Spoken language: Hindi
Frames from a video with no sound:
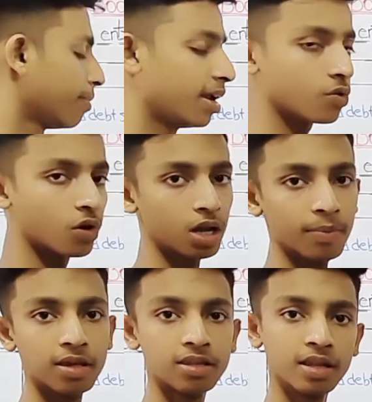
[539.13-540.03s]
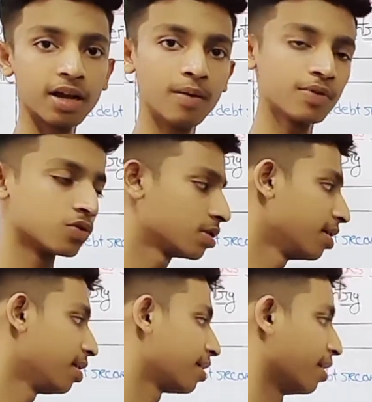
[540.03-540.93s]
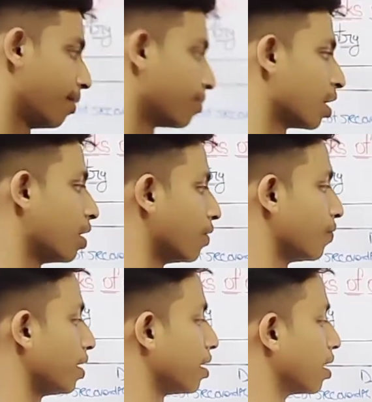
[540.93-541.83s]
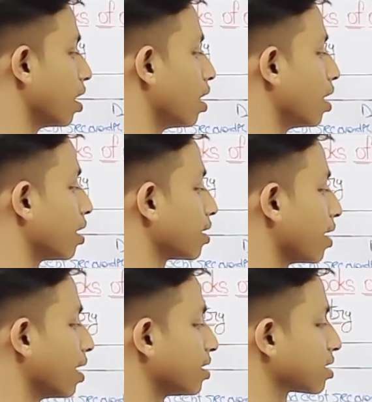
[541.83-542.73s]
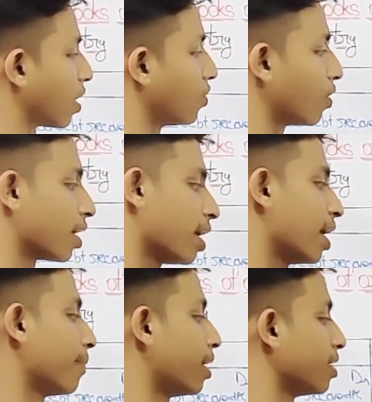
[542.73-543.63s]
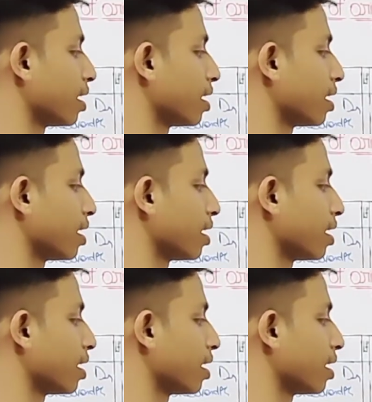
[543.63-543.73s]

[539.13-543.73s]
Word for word: मेन कॉलम में जितने का हम सेल किए फिर कैश डिस्काउंट लगेगा ये पहले